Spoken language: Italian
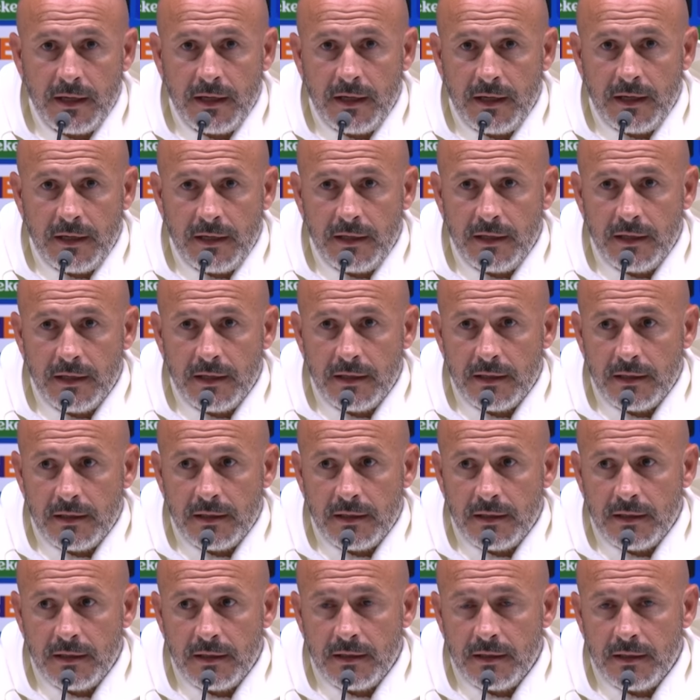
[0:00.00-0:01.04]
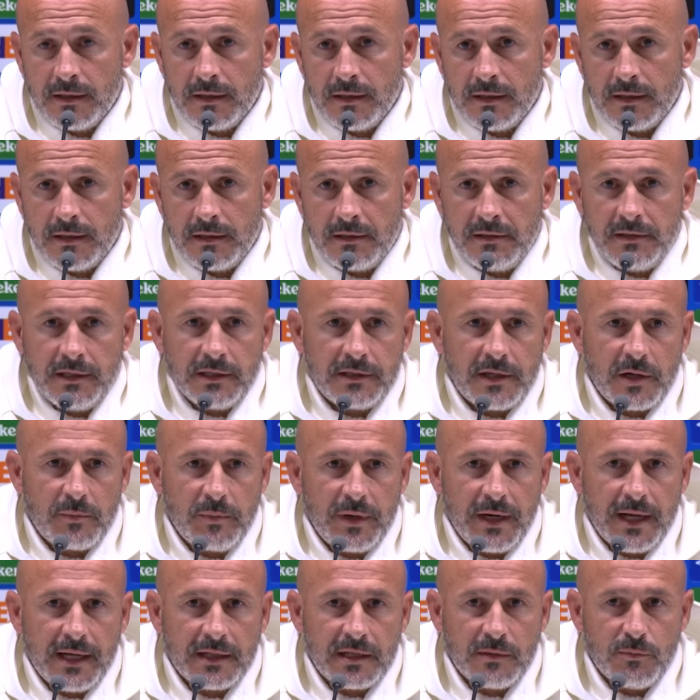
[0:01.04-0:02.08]
in, eh, in
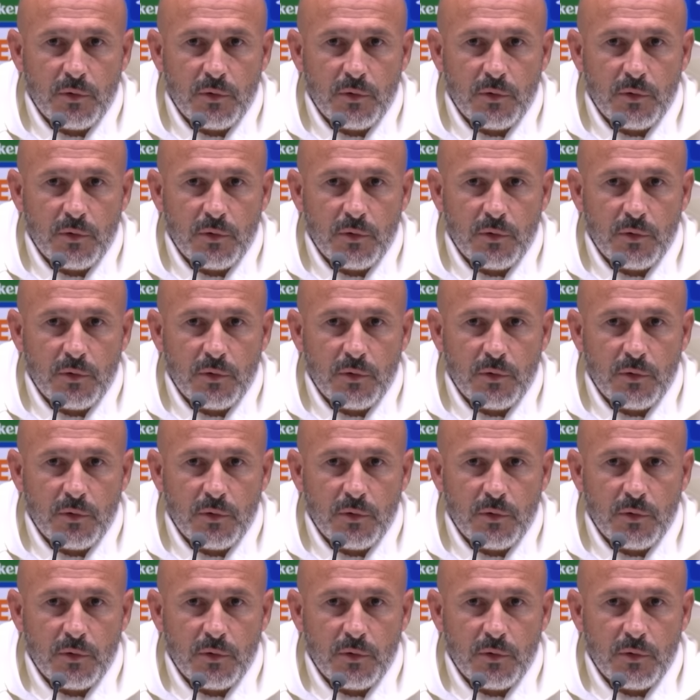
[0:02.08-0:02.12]
determinati